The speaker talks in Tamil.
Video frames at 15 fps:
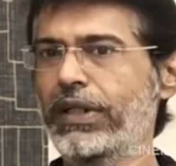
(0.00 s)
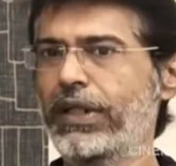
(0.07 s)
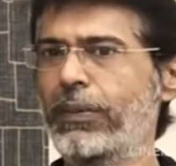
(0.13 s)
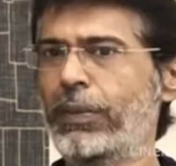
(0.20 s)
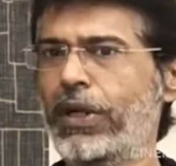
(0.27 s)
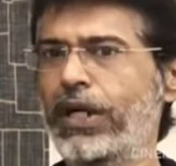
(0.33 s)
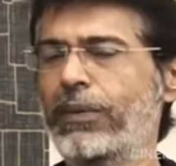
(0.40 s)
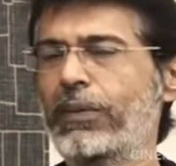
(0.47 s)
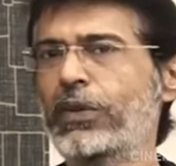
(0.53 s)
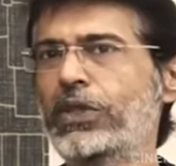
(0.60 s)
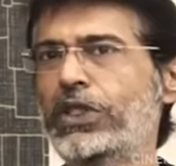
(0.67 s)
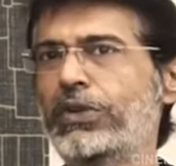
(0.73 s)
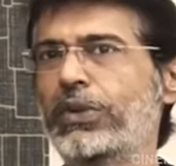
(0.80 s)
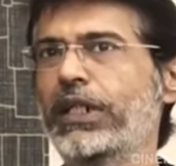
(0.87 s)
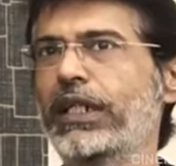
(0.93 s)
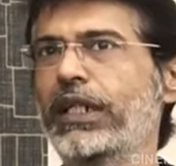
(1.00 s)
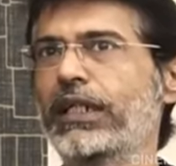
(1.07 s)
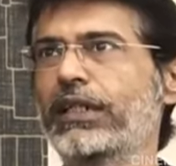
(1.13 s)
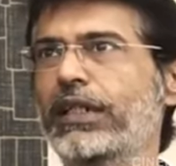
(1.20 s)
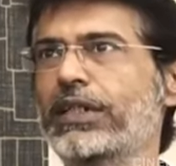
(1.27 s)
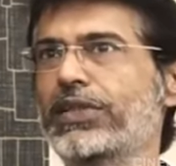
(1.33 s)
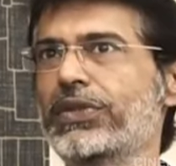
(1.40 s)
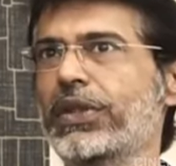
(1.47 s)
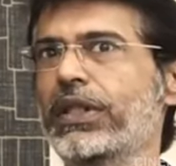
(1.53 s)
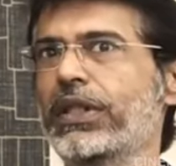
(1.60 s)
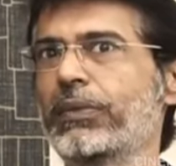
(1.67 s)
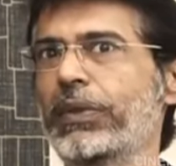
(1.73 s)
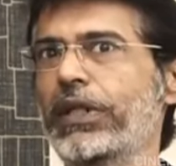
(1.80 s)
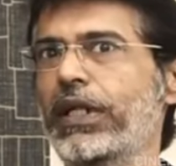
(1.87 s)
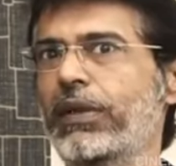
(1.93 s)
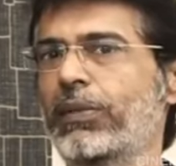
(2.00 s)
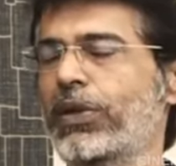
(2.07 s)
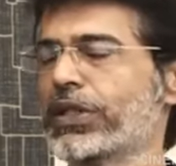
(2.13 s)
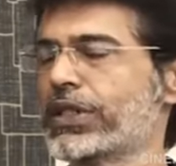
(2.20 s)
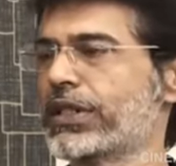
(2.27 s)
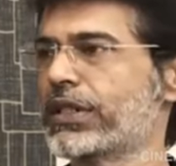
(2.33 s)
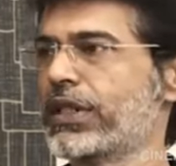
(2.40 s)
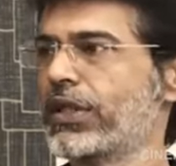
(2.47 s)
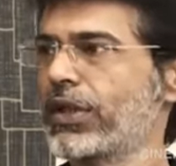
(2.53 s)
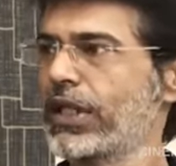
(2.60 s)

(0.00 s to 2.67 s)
இவர் தமிழ்ல நிறைய படங்கள்ல துணை நடிகர்களுக்கு டப்பிங்